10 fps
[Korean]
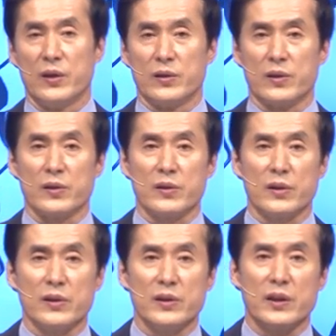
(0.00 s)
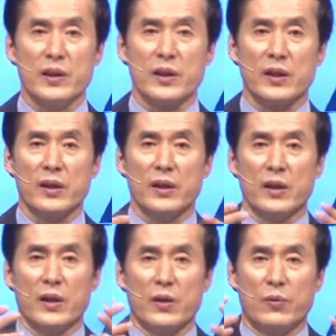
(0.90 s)
즉
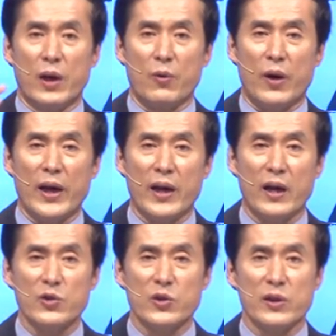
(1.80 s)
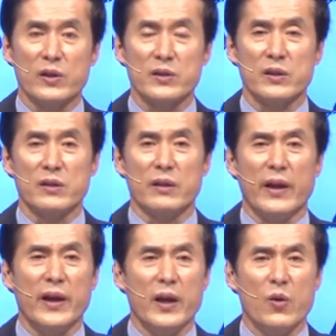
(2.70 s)
형제와 화해할 수 있는 것은
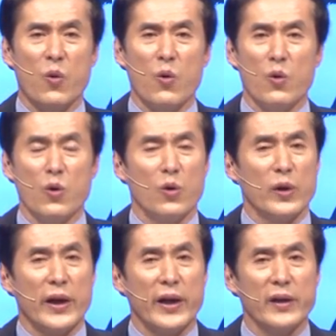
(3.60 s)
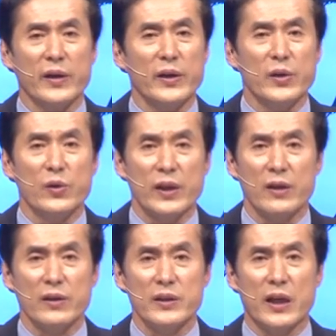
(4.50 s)
내 공로, 내 의로
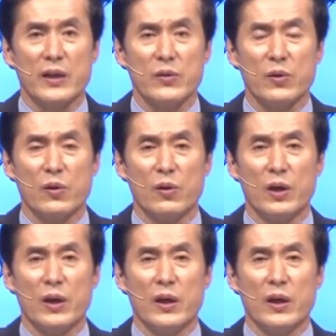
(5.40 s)
되는 것이 아니고